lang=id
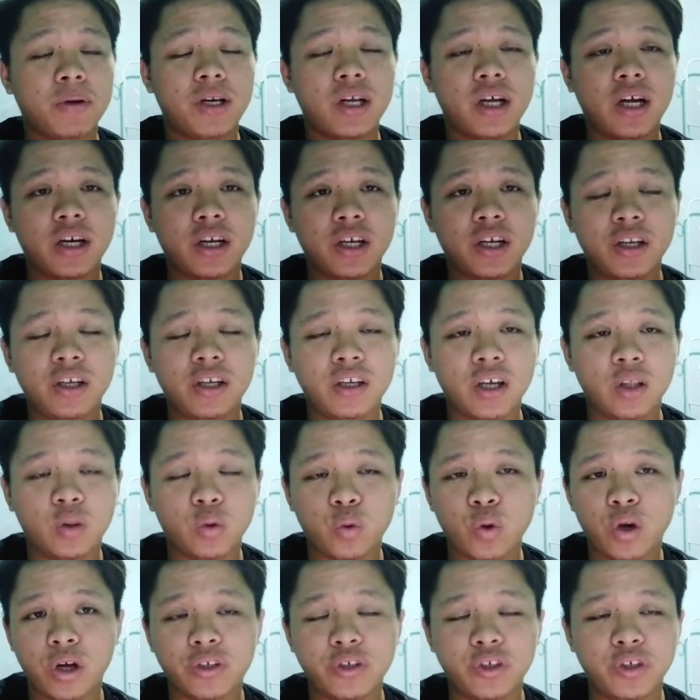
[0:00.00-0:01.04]
pada hari ini
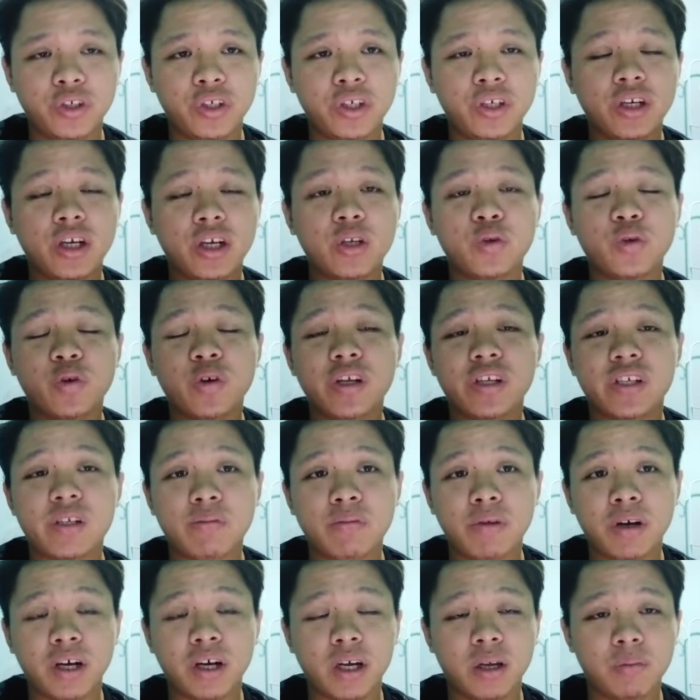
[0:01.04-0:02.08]
yaitu Hajiji dan juga
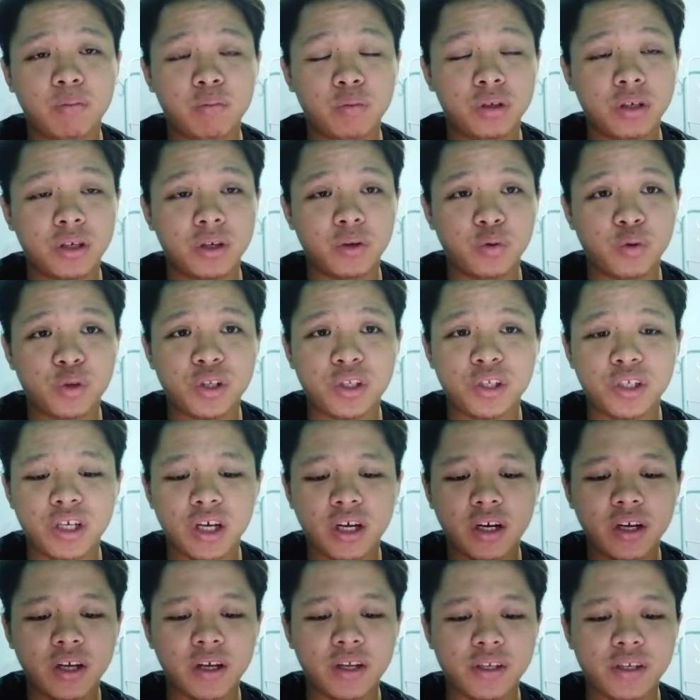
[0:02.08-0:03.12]
sebagai pengurus
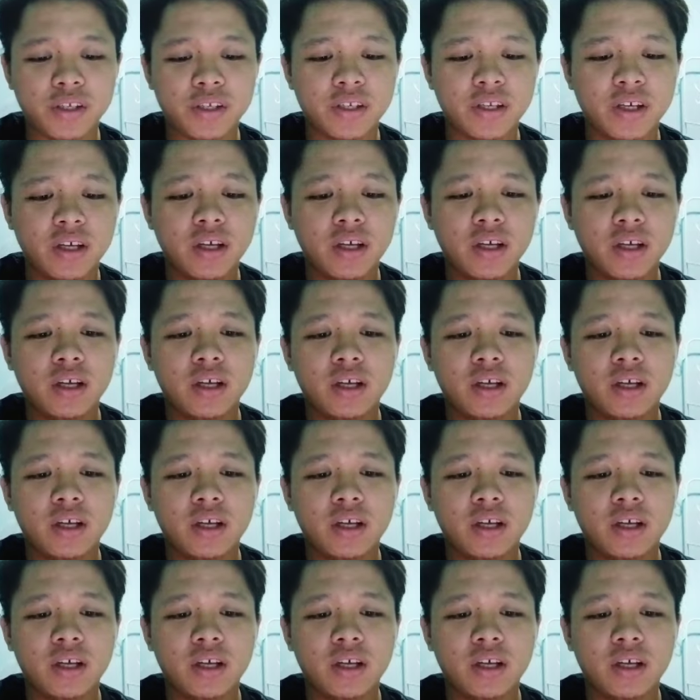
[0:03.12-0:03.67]
IJRS.